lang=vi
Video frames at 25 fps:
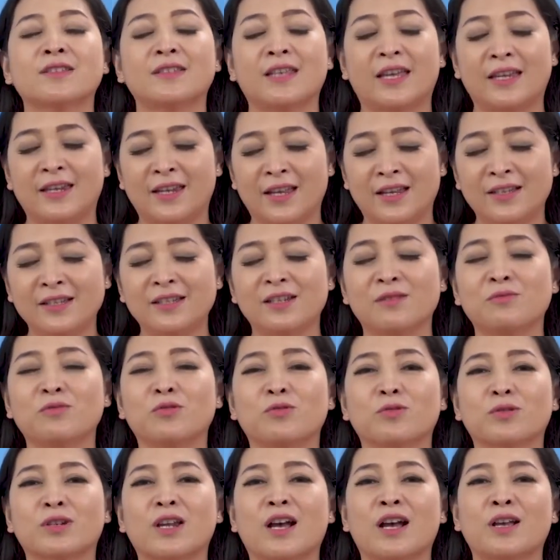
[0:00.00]
sẽ đến trong
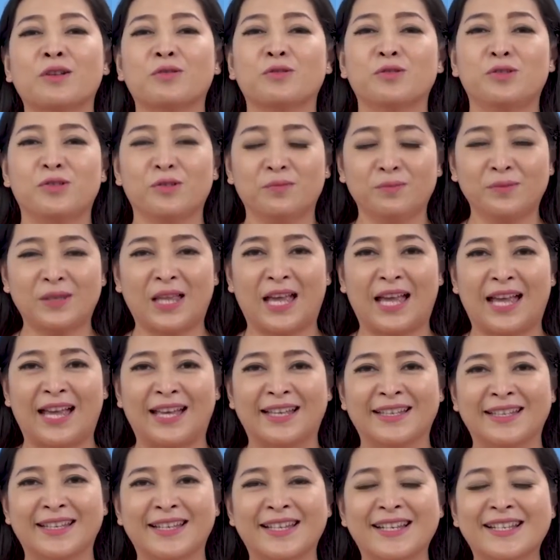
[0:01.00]
cuộc đời của chúng ta.